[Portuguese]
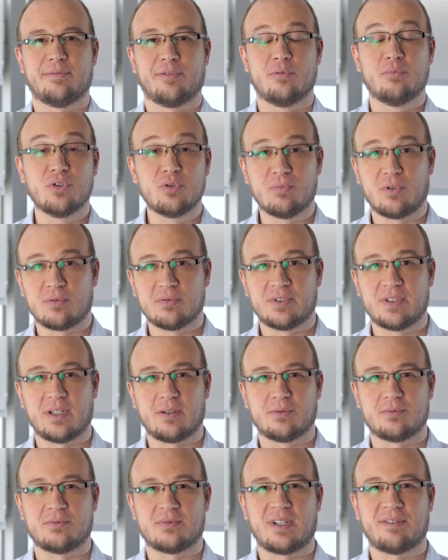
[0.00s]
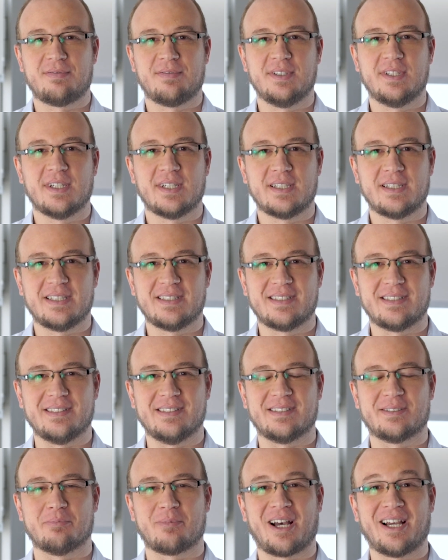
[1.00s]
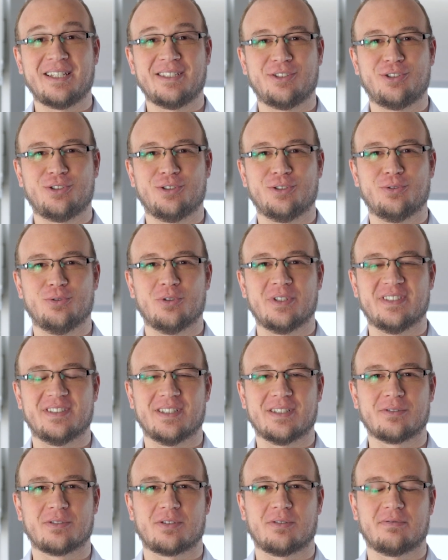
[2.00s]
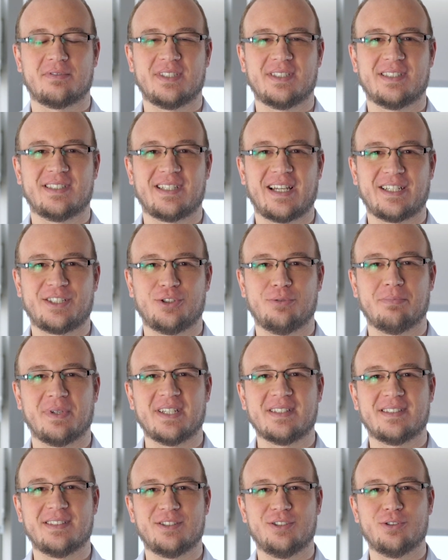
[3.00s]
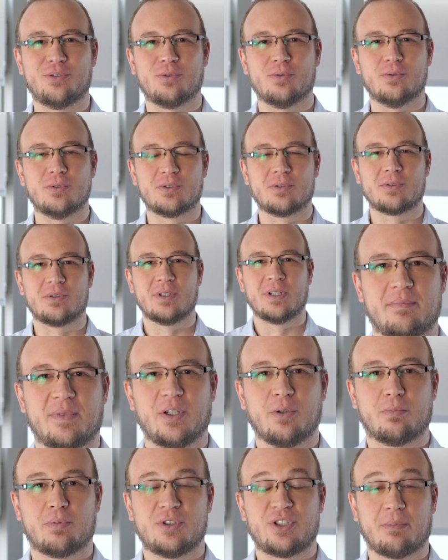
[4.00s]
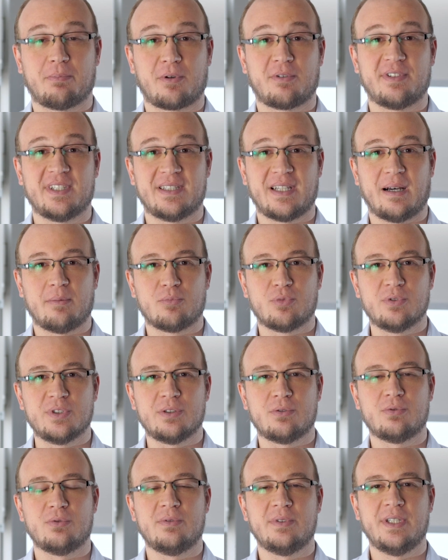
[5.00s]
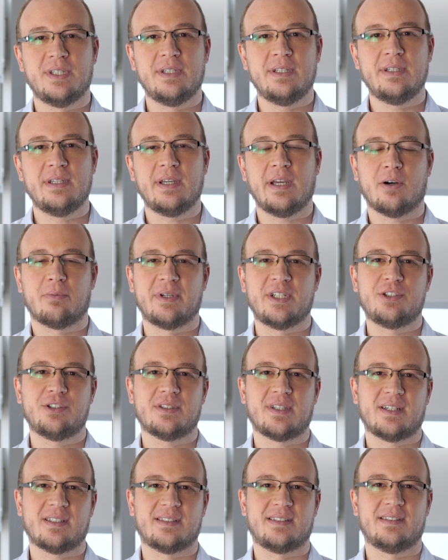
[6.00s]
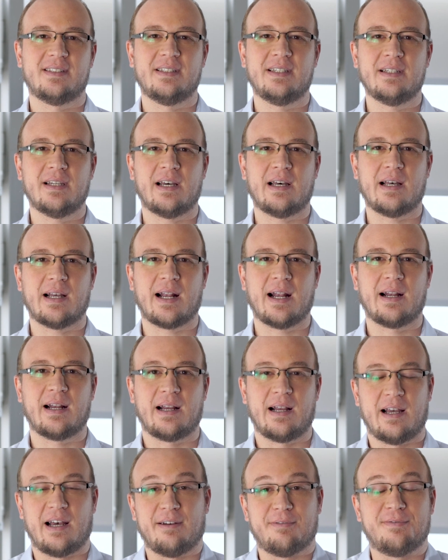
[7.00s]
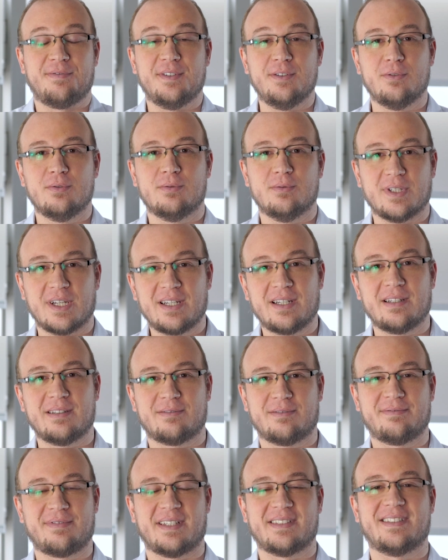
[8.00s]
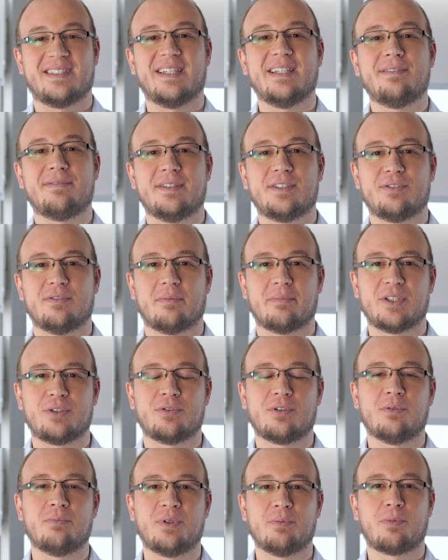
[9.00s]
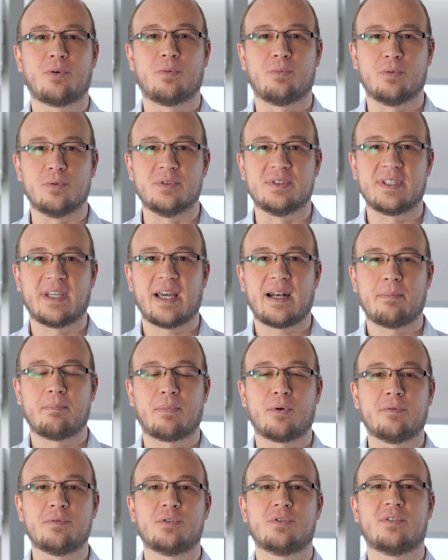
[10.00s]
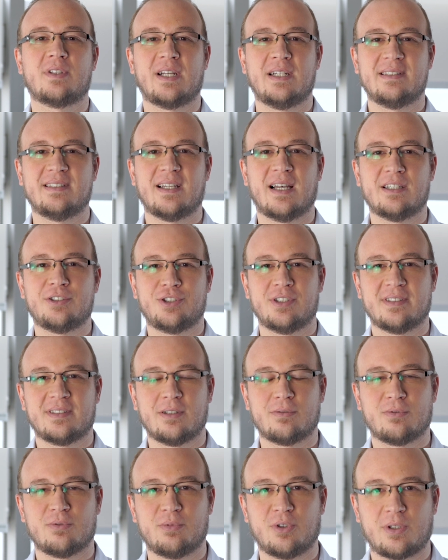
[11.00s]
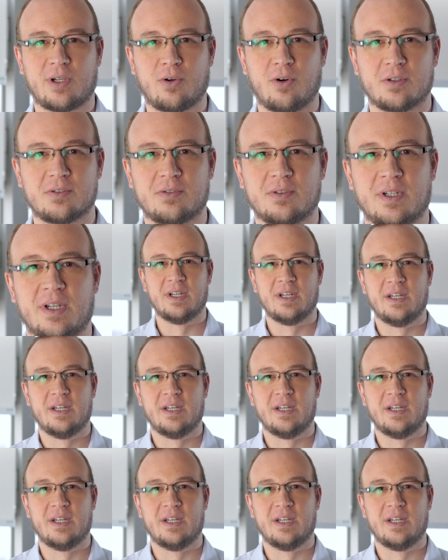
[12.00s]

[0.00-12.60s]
Foi muito bom ser aluno da FIA nesses mais de dois anos, são 27 meses de curso. Eu pude aproveitar muito e realmente trazer a a fio, né, fazer efetivamente o que eu me propus, que era profissionalizar a gestão do meu negócio.